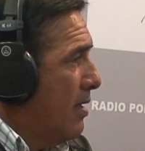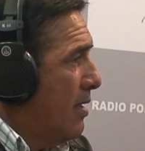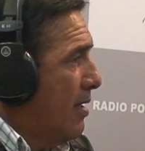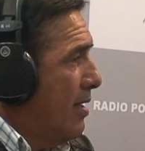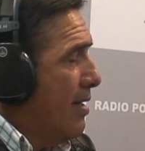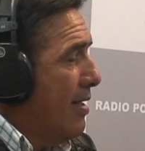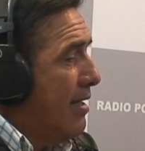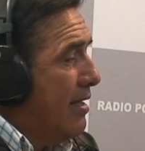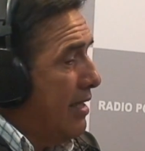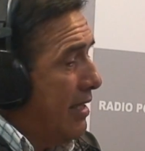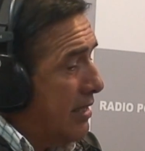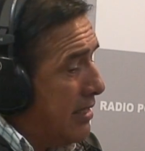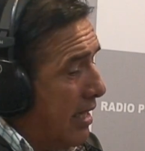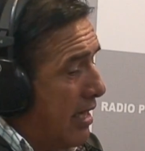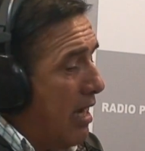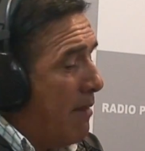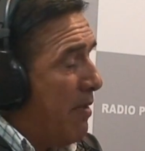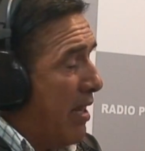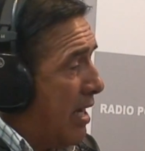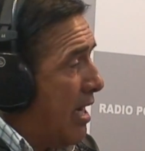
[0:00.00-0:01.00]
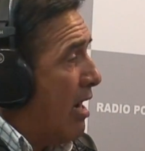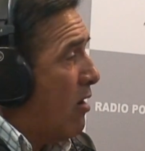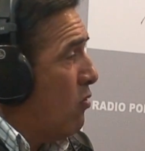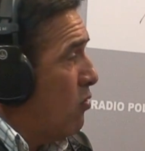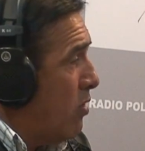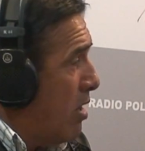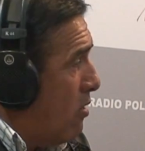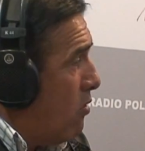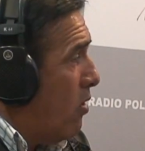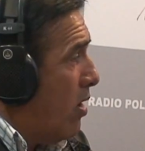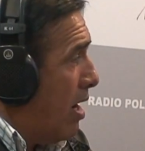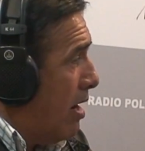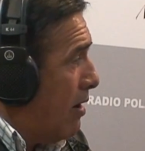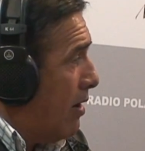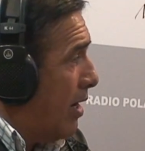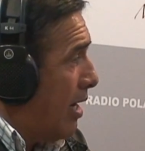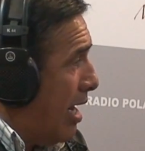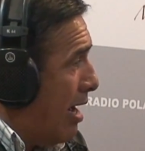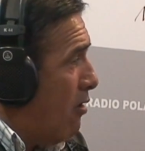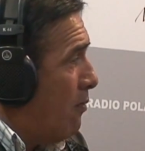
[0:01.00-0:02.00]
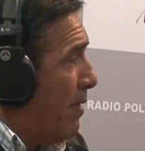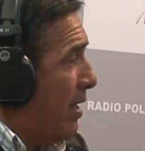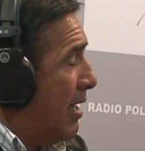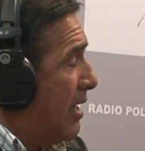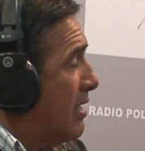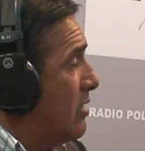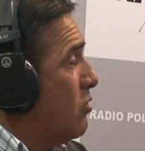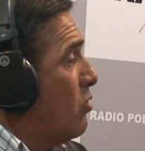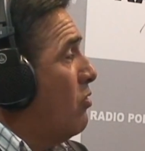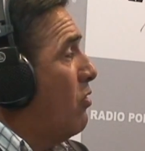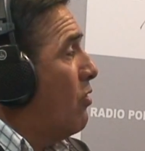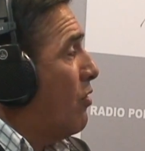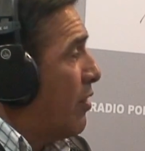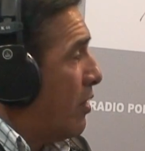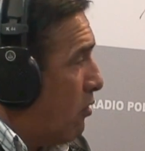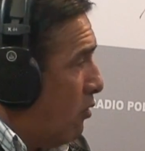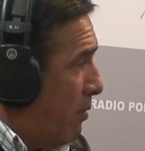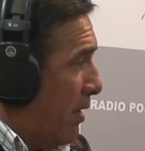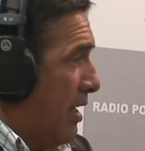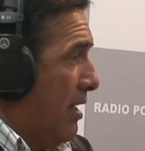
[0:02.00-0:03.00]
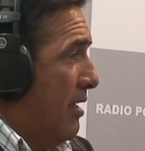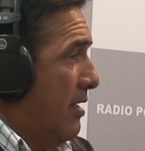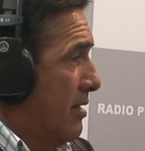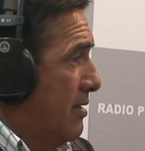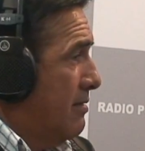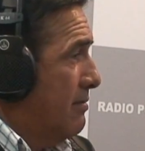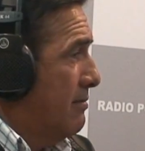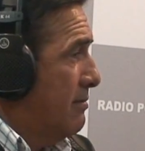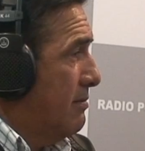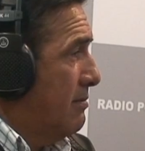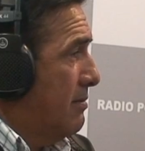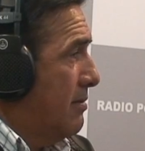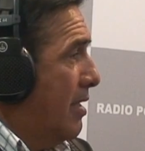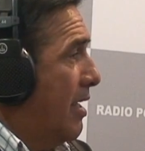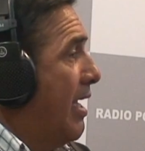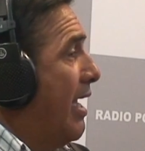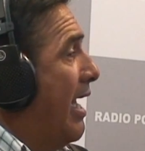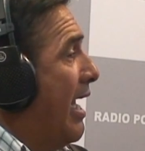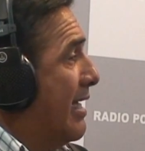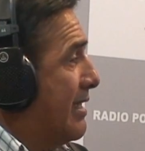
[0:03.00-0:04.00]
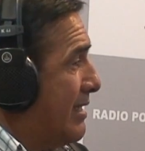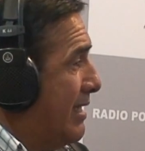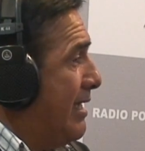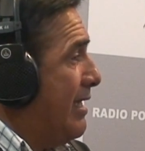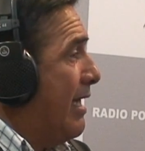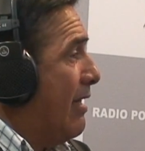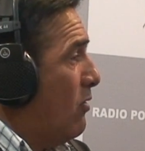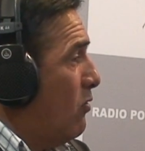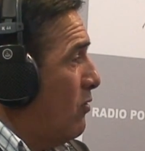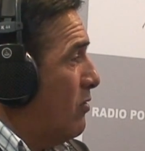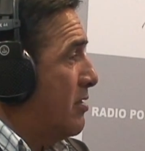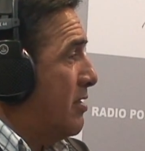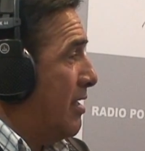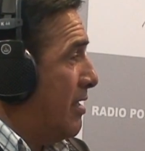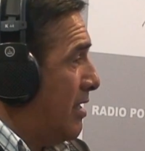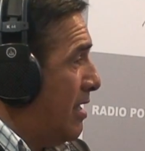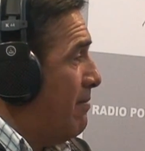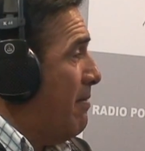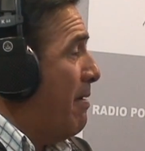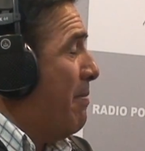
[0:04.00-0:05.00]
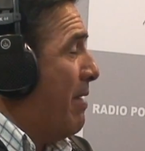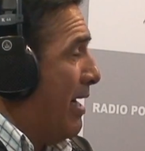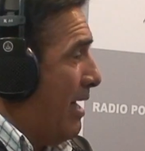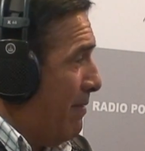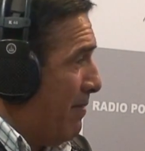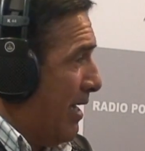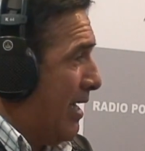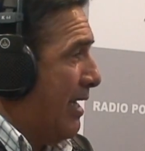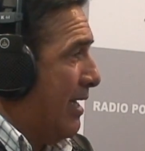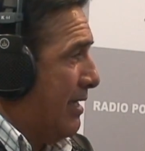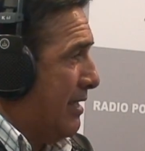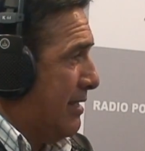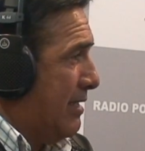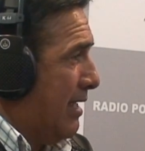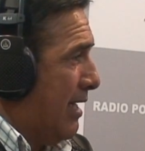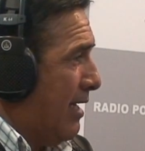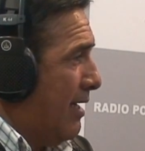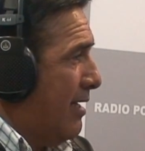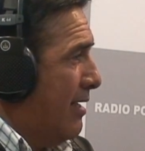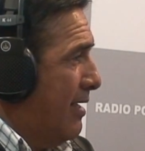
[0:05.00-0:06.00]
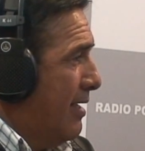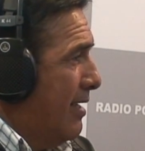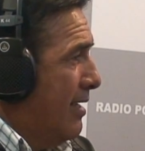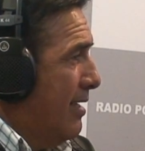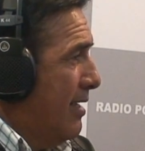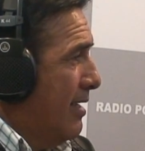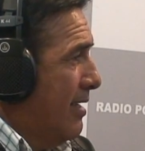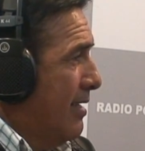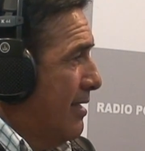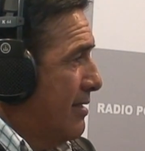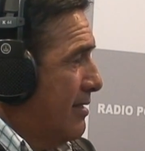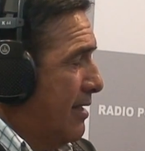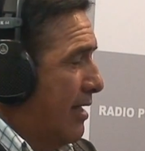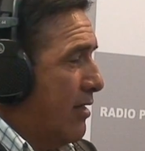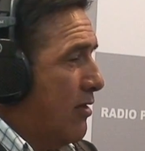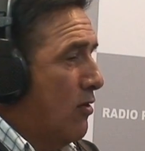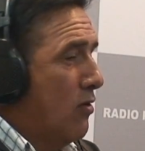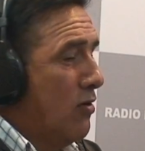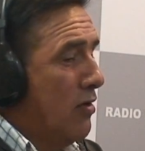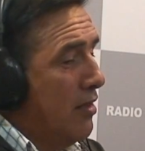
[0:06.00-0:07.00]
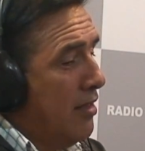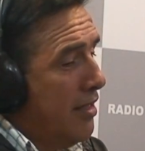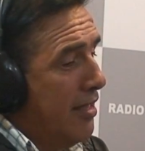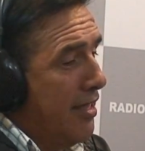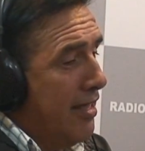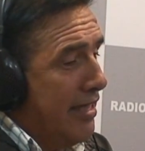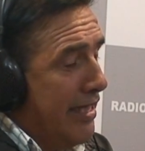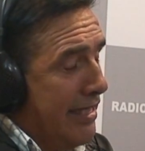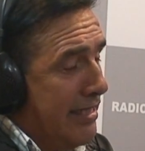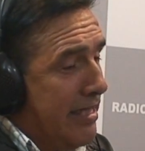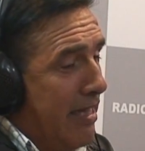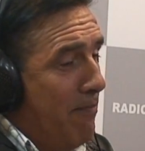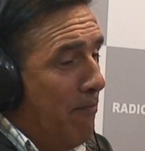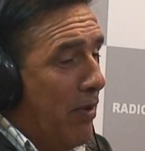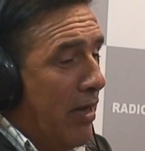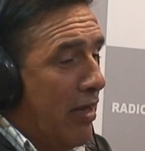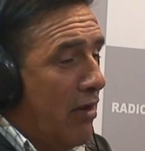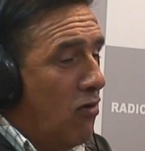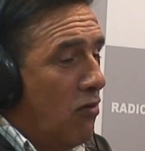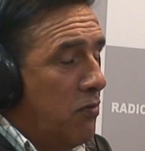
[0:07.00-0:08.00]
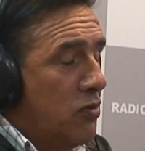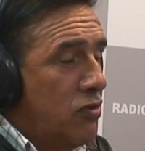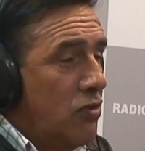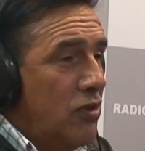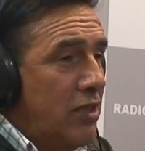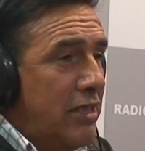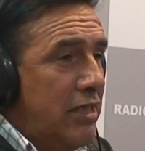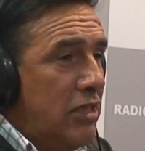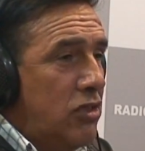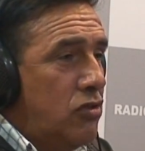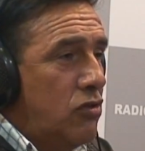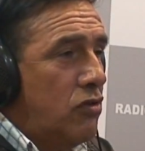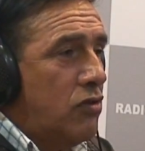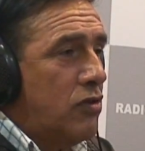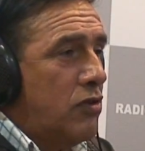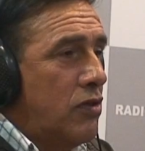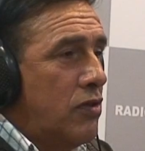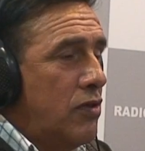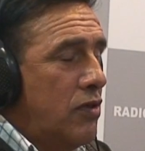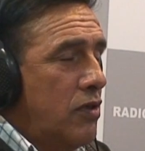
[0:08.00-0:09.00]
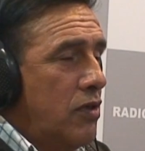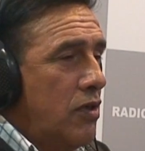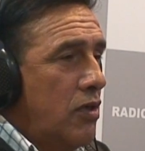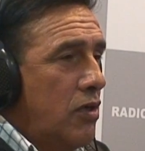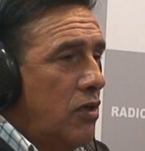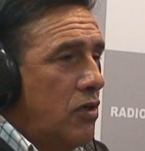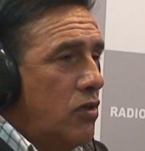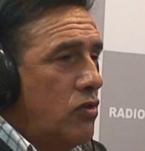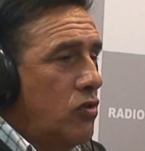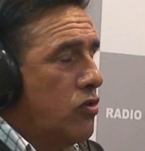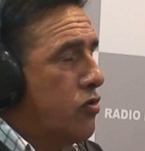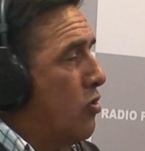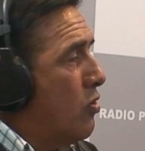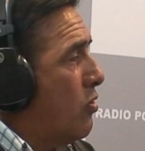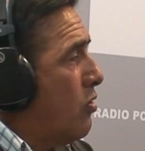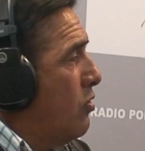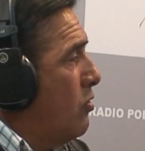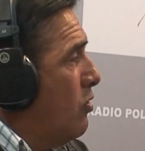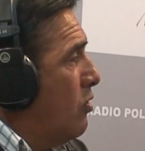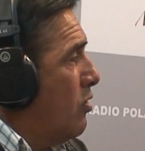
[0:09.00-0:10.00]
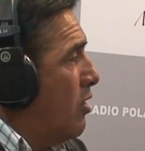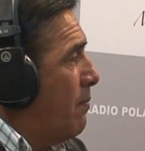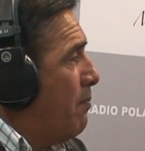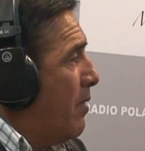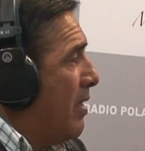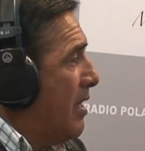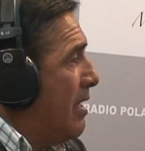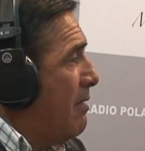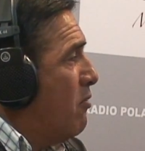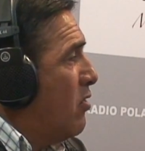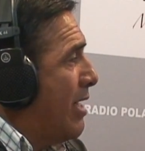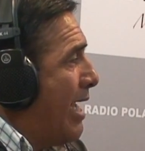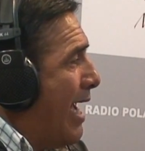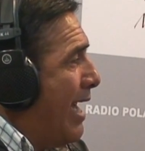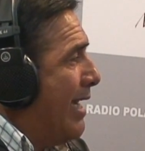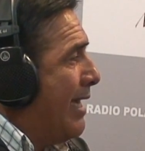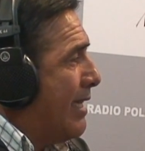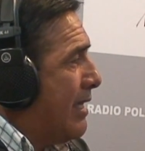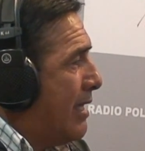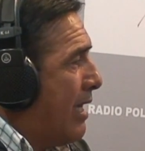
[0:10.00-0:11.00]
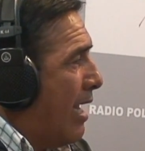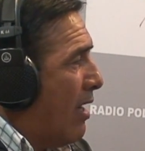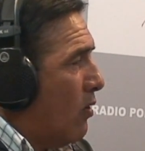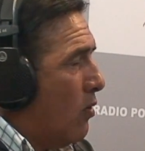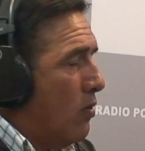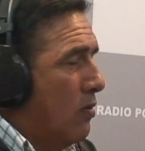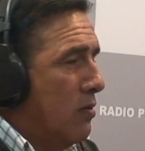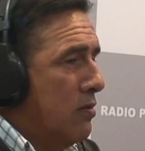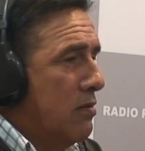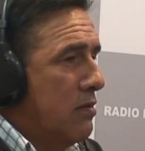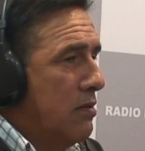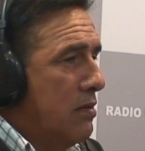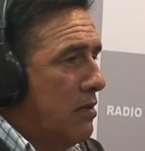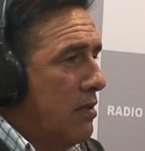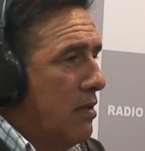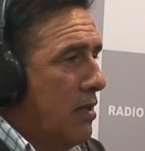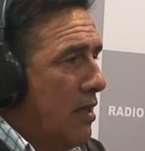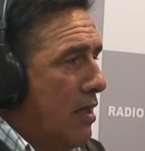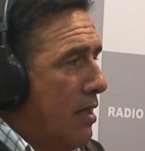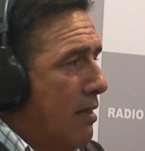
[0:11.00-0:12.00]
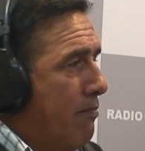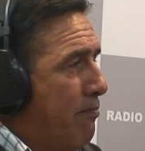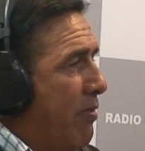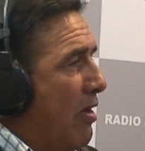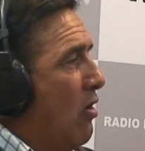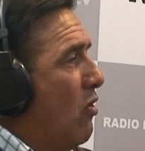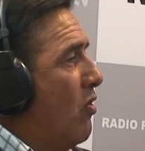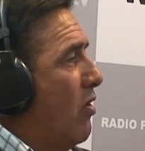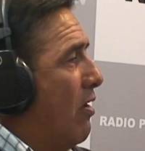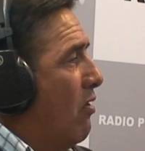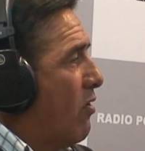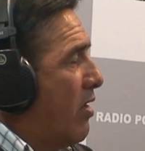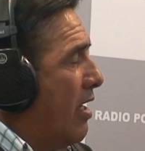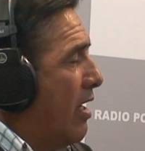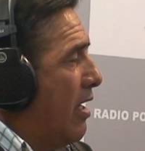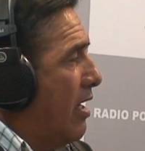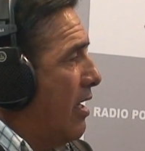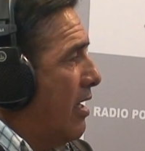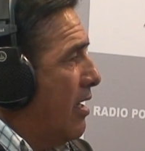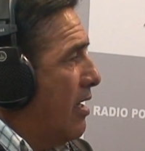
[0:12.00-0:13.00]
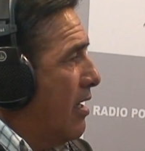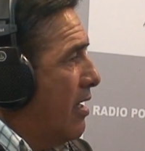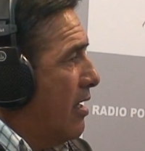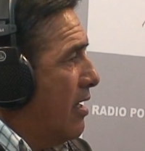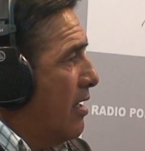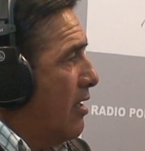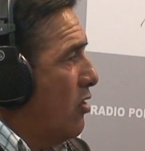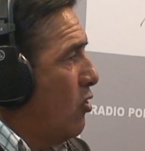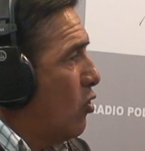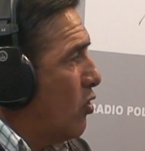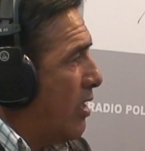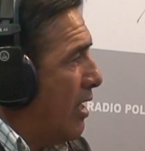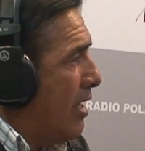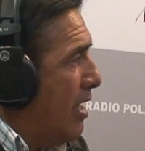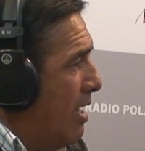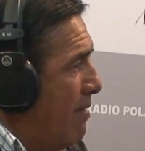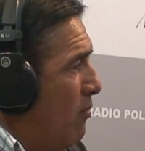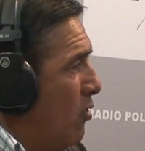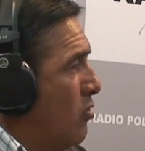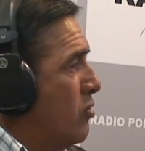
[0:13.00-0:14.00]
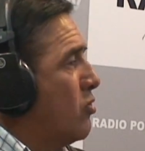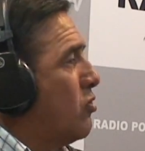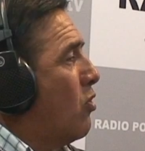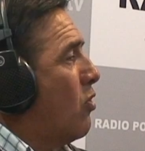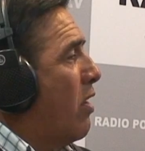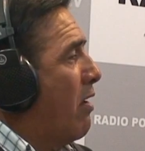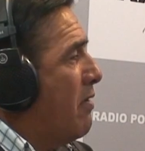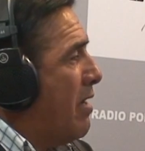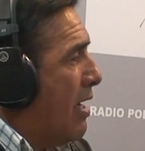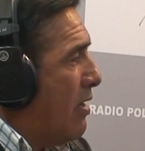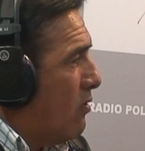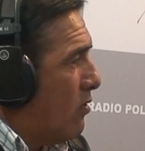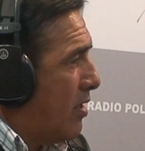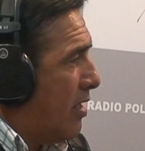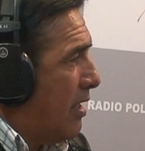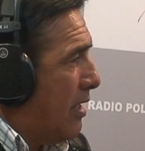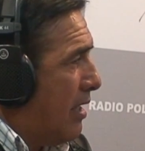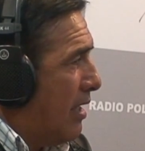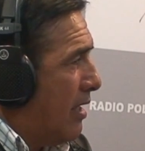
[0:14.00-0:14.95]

y la pesca con un abogado al lado para que yo no lo recupere. Es así de duro el sistema para la pesca artesanal, ¿cierto? Y siempre, como yo he dicho, nosotros no les pedimos nada al Estado, pero de lo que no tenemos todavía nos quitan